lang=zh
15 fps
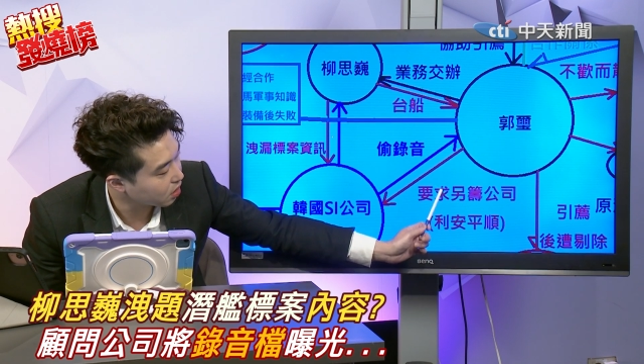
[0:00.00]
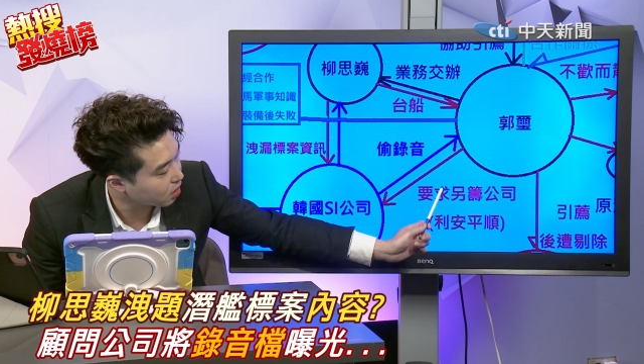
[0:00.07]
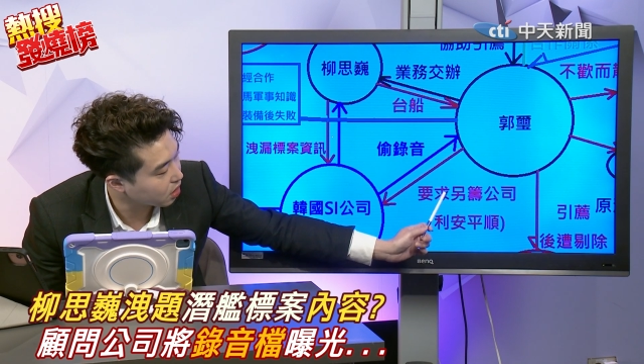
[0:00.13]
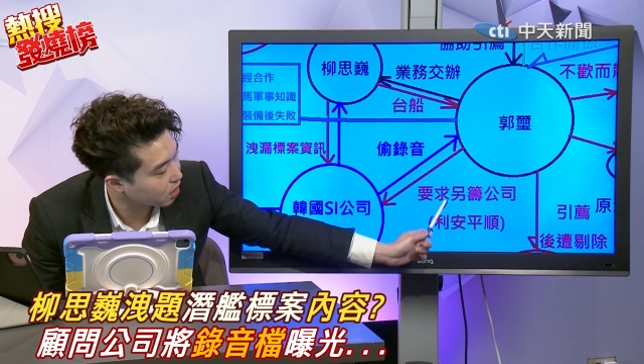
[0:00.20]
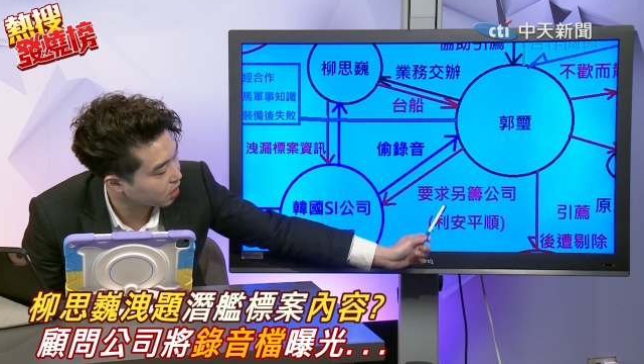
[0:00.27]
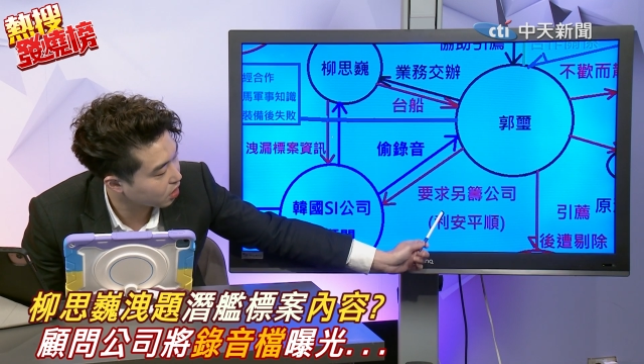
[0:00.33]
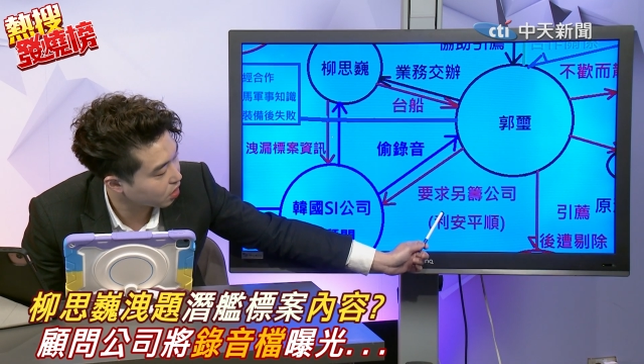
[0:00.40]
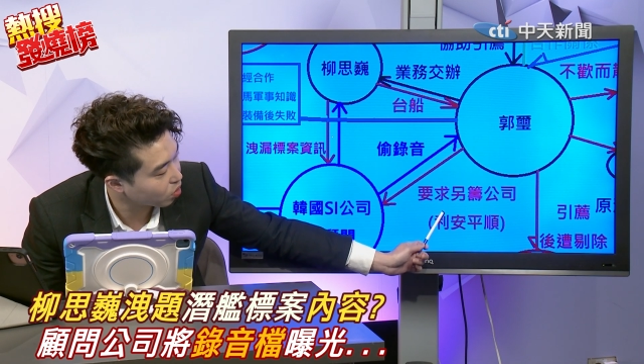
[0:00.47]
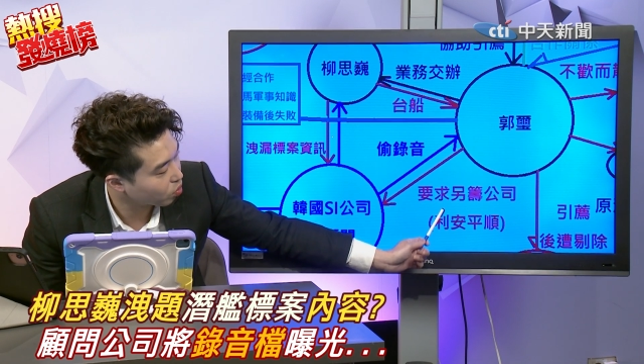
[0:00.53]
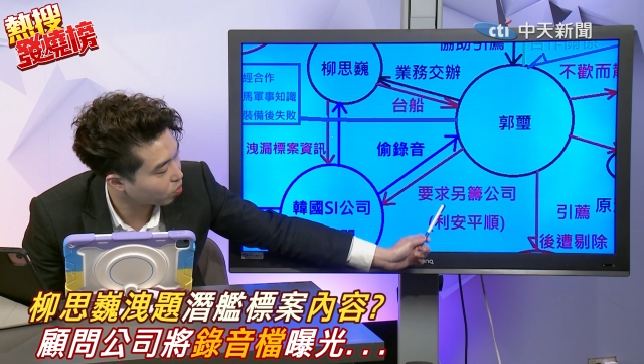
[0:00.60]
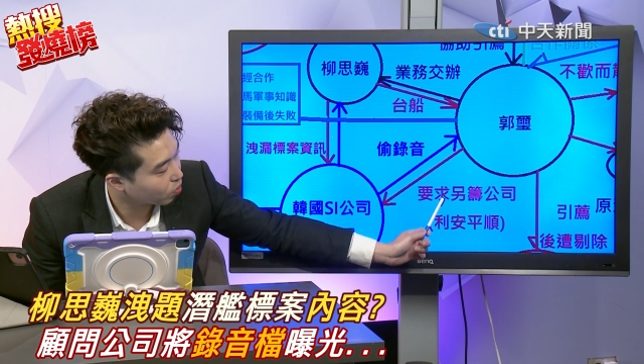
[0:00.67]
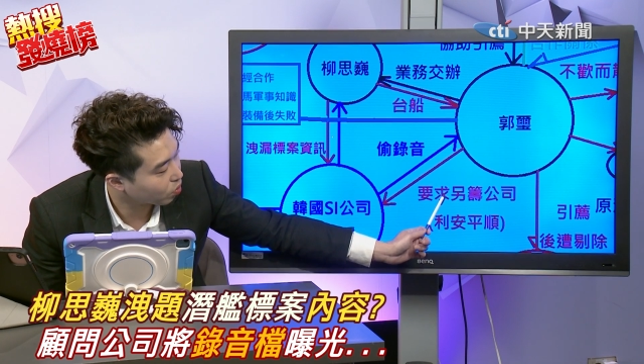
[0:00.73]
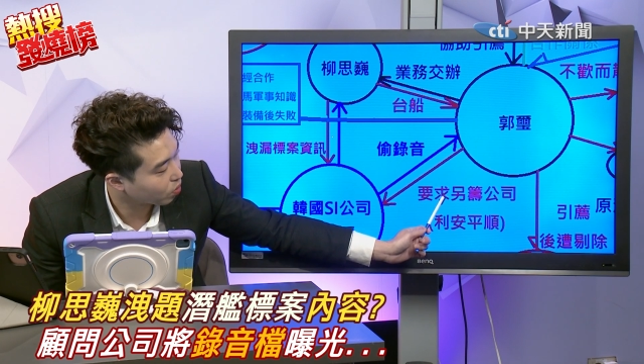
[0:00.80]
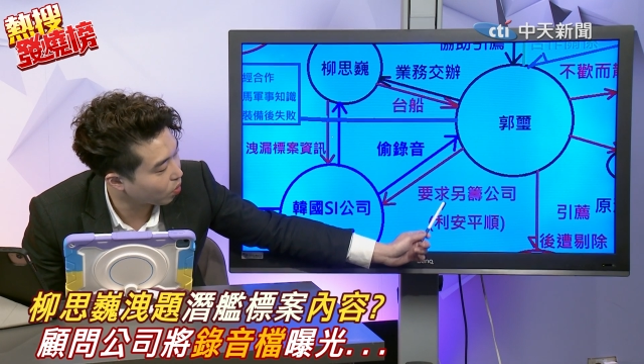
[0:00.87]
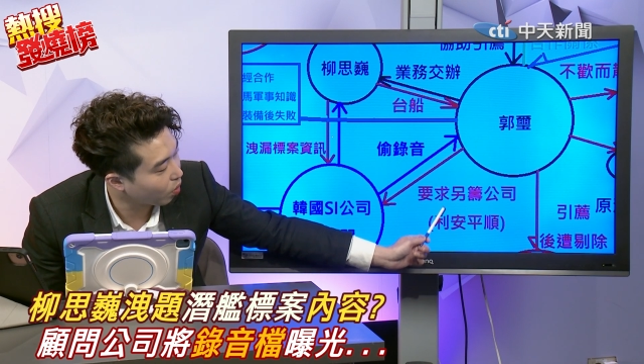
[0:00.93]
持
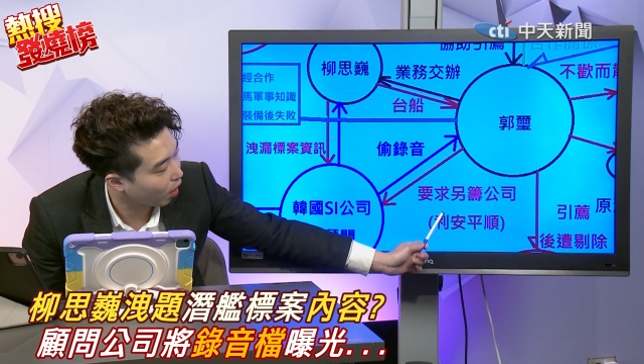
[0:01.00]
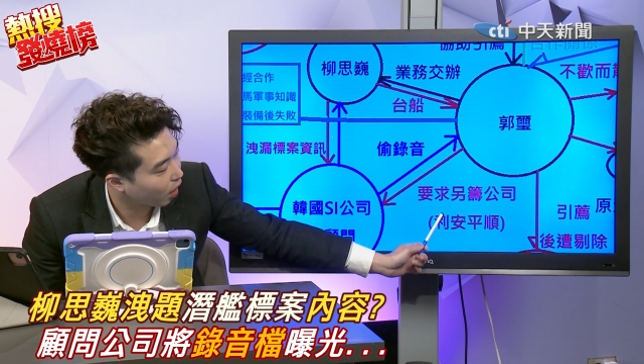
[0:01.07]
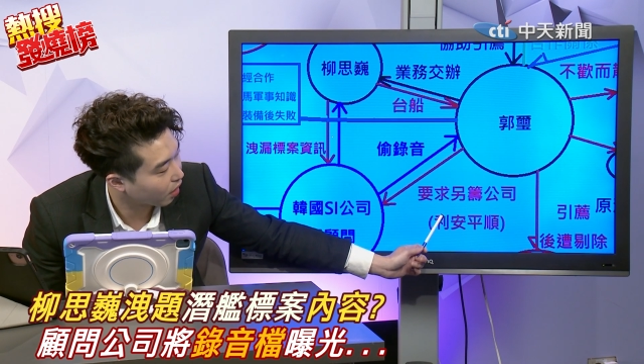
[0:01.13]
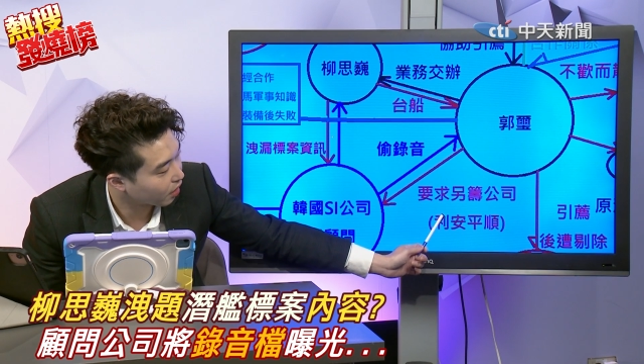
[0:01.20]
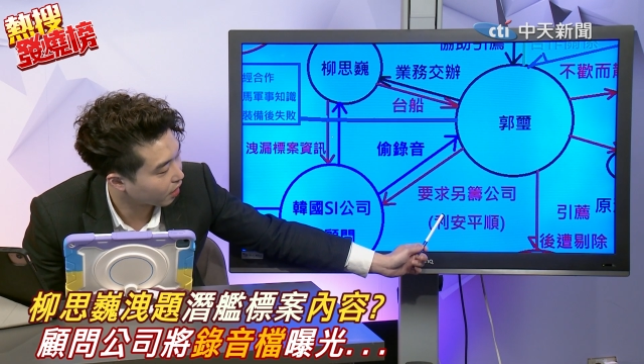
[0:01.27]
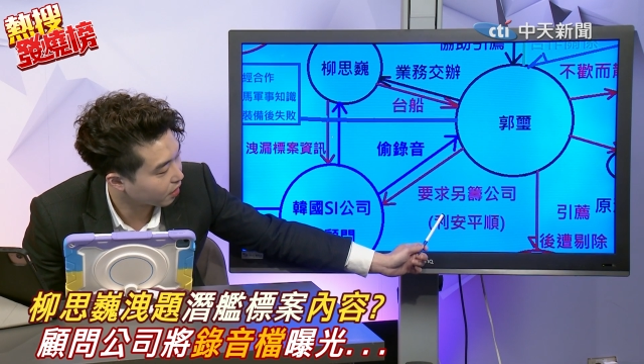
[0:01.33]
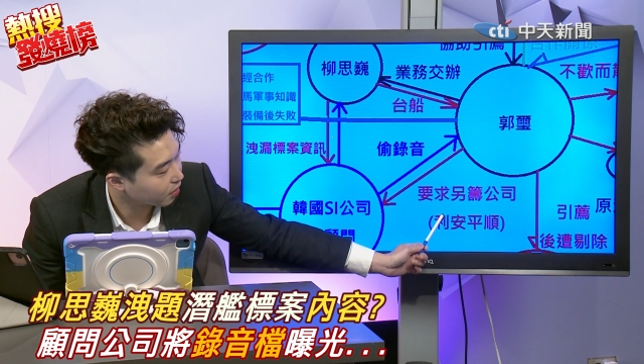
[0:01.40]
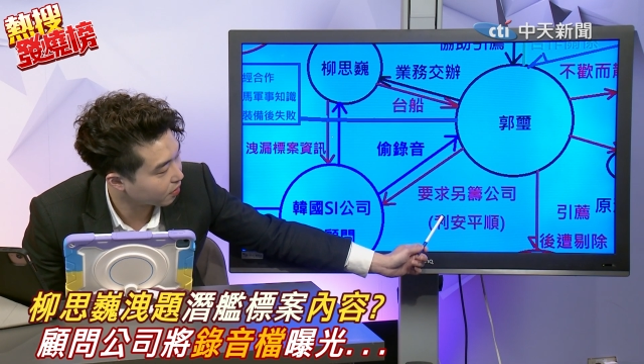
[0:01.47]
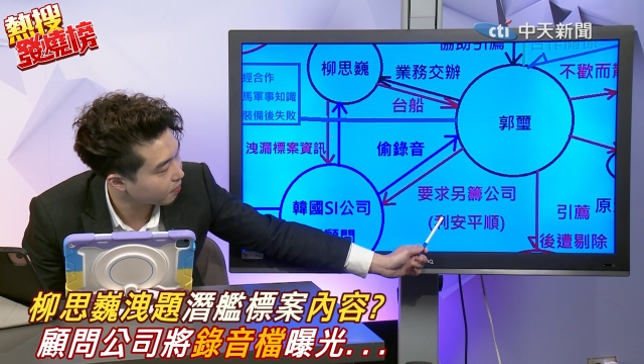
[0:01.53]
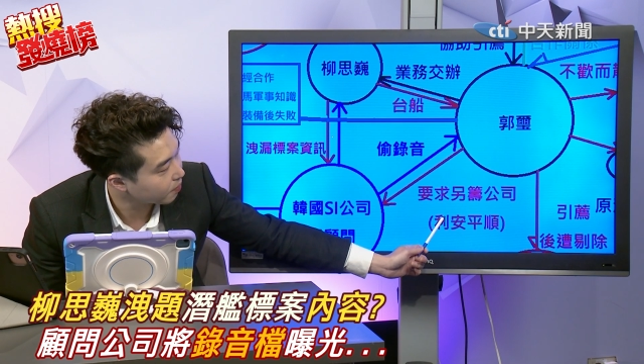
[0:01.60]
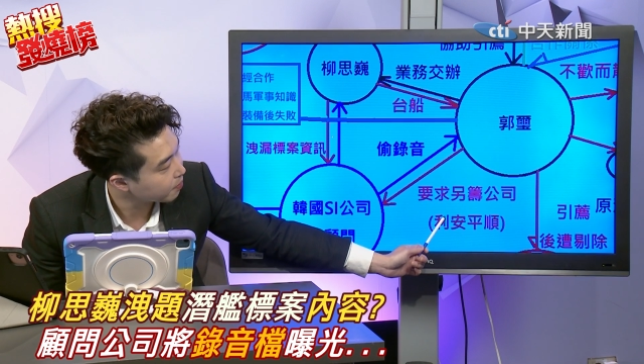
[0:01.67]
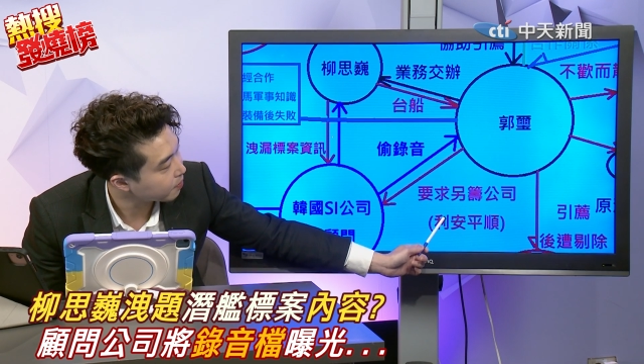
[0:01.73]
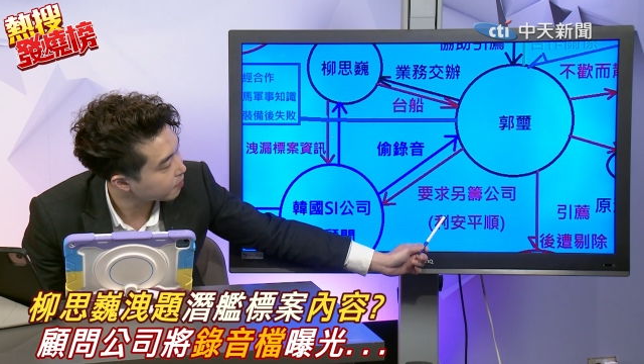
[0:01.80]
股挂零。